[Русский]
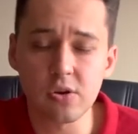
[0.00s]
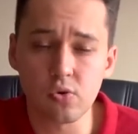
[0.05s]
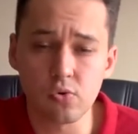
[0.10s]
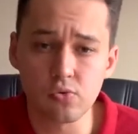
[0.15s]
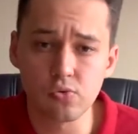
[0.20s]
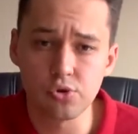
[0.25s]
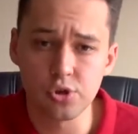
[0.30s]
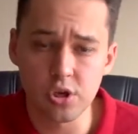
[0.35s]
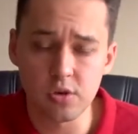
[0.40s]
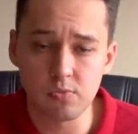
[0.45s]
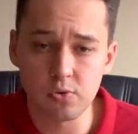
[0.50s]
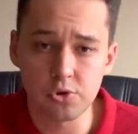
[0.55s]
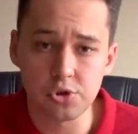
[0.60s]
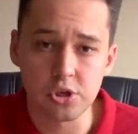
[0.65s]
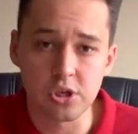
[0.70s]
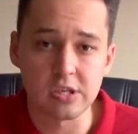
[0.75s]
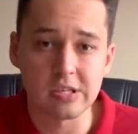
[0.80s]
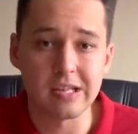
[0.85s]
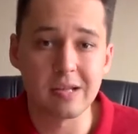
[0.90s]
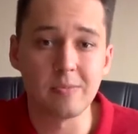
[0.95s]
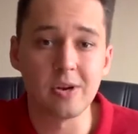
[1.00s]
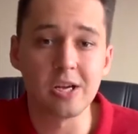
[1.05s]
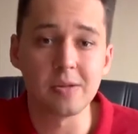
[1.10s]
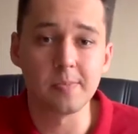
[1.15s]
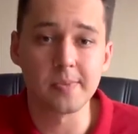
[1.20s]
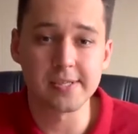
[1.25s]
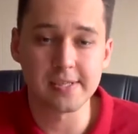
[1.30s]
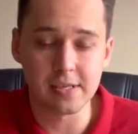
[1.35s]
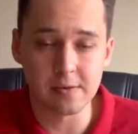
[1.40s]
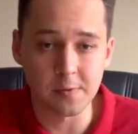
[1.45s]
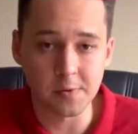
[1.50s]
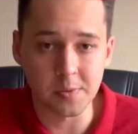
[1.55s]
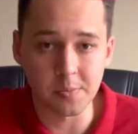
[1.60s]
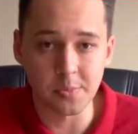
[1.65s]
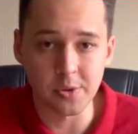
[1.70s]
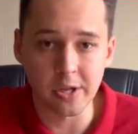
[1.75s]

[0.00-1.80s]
он уже немножечко расслабляет мозги в этом